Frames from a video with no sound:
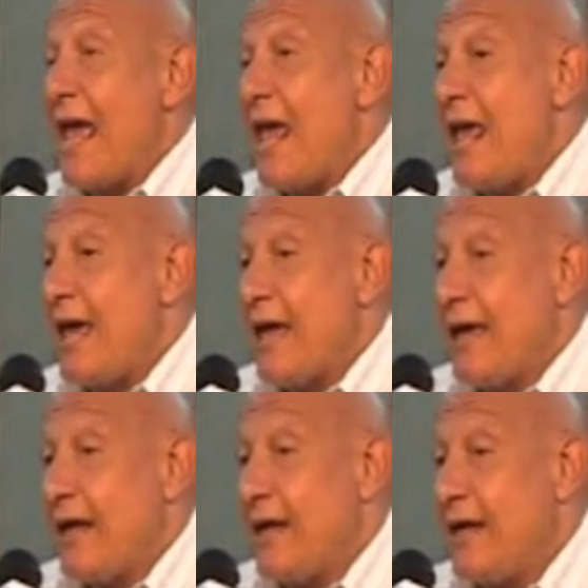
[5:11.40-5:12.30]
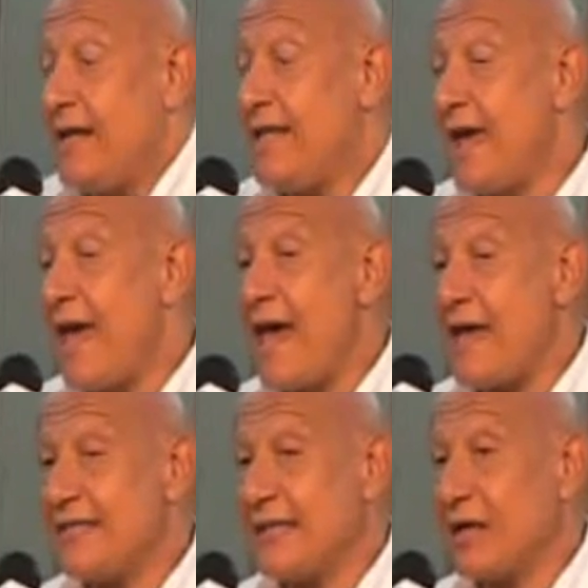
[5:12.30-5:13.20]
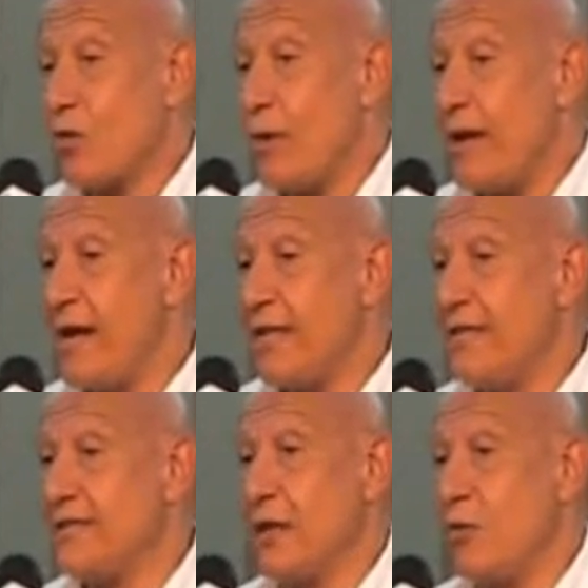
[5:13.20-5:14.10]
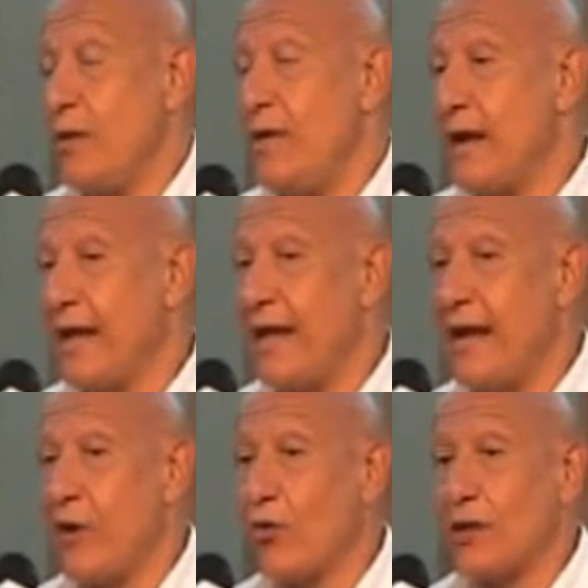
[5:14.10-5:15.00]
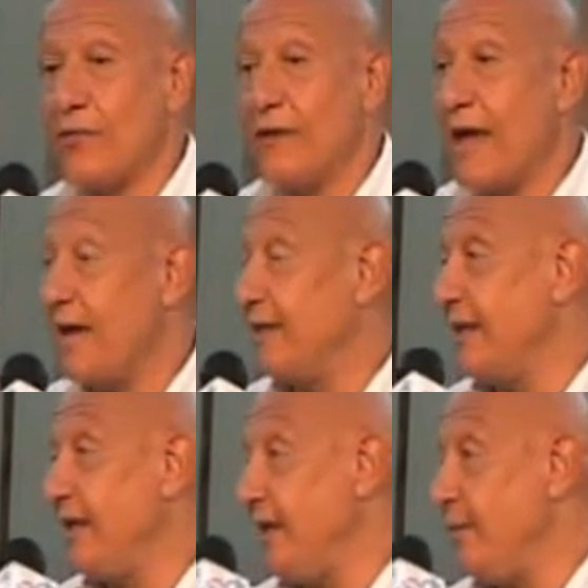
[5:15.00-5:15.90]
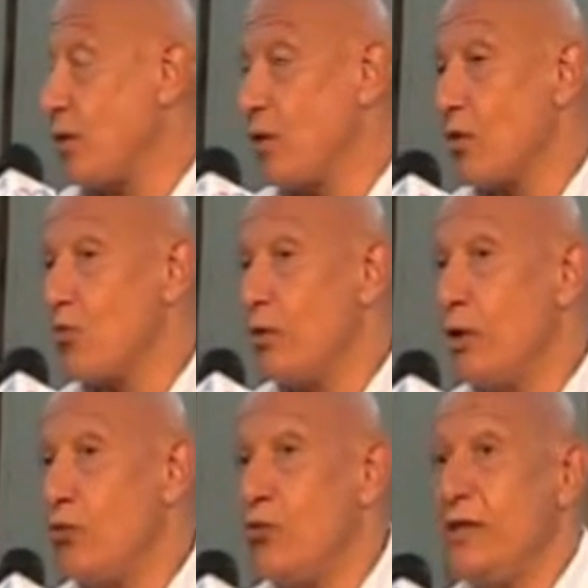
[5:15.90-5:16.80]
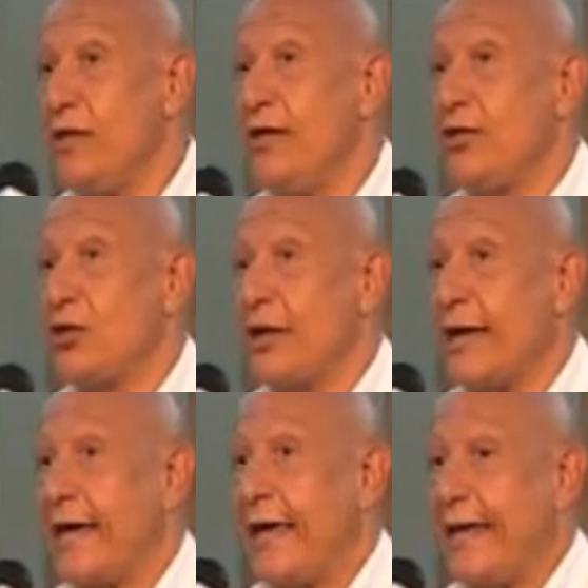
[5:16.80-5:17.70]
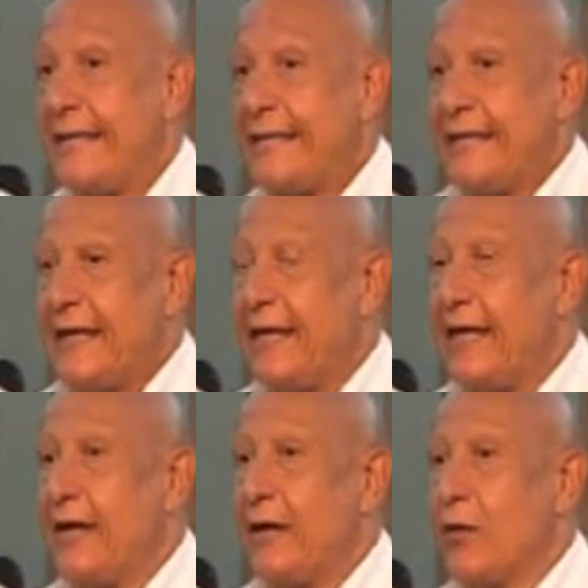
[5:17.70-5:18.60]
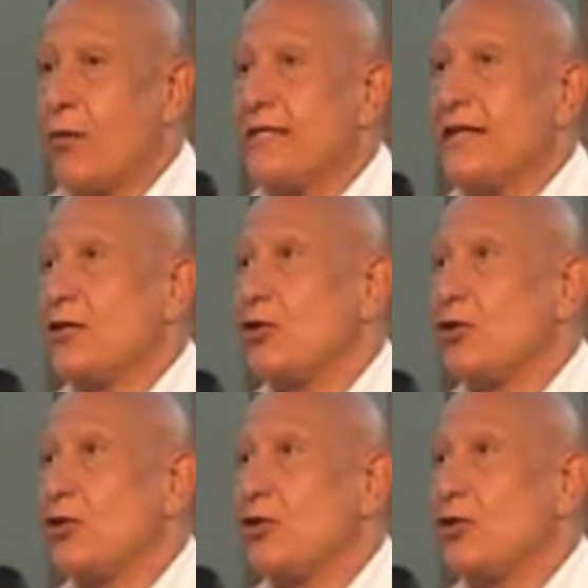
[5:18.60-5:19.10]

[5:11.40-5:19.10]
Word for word: e l'idea è stata quella di seguire la nota finale del libro in cui lui dice che eh, questa